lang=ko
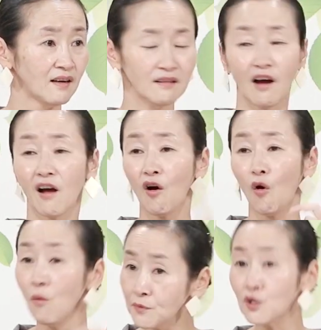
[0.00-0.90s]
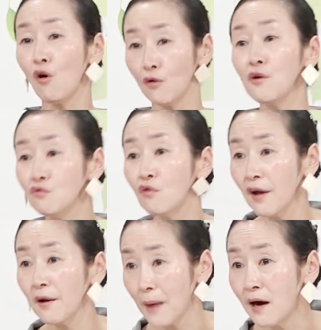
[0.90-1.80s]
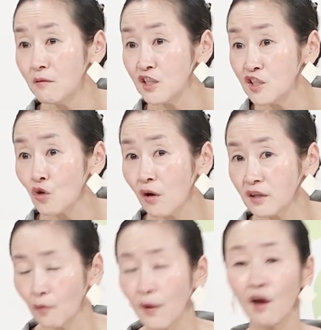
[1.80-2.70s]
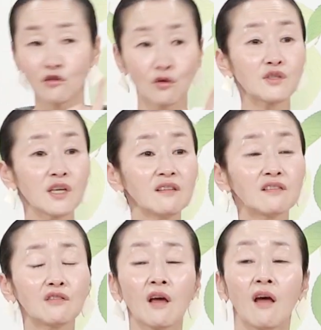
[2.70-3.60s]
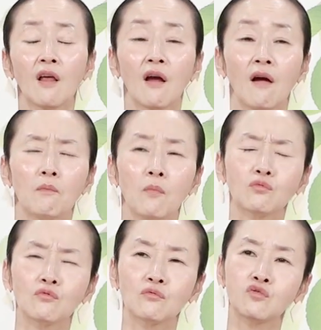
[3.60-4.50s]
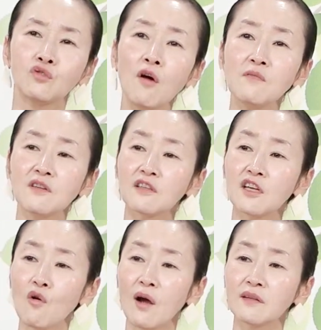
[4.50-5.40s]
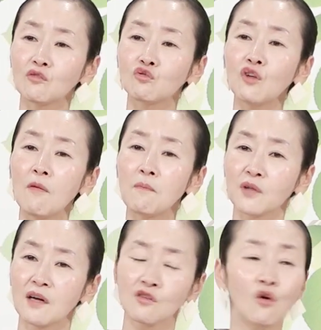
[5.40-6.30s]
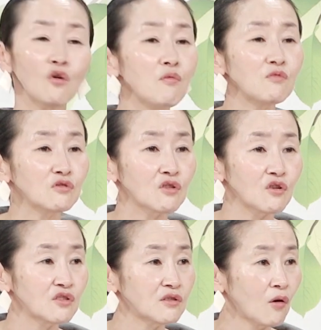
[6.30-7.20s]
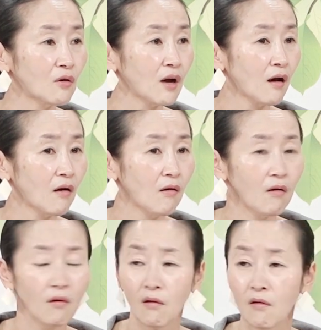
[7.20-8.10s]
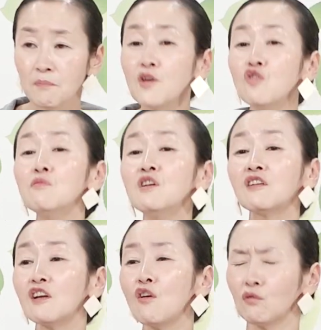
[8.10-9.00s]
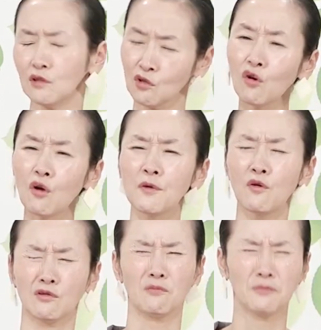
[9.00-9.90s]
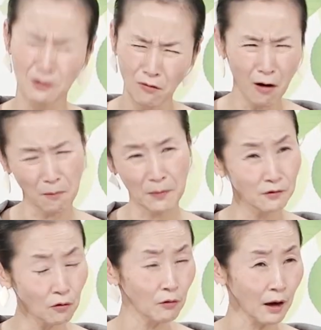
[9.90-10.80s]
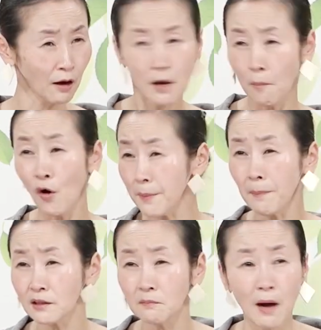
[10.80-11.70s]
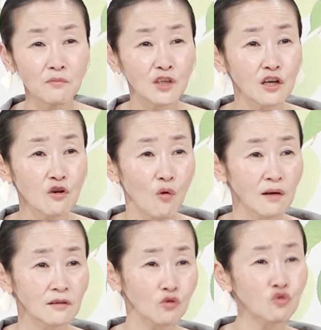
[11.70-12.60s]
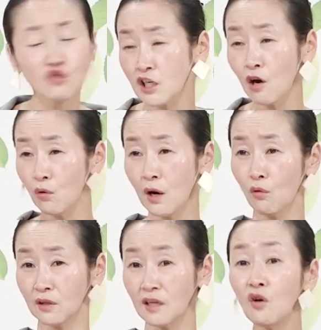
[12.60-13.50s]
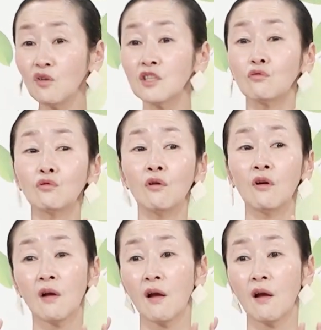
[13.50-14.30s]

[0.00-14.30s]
그러니까 엄청 어려운 거예요. 마음을 인정한 게. 왜? 첫째는 그렇게 뭐 두려움을 느끼려고 하는데 두려움보다는 서러움으로 느껴진다거나, 미움을 느끼려고 하는데 서러움이 올라서 미워 막 이러거나, 버림받은 마음 느끼려고 하는데 수치가 올라오거나, 이런 식으로